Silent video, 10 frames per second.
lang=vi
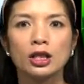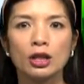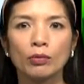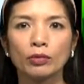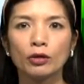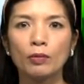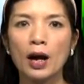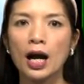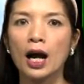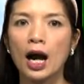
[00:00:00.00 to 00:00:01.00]
trong tiểu
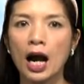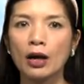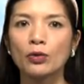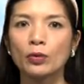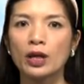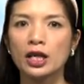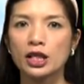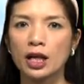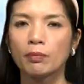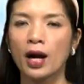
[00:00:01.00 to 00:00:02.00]
bang
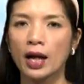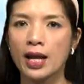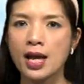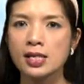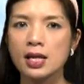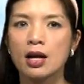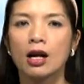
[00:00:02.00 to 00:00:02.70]
Arunachal Pradesh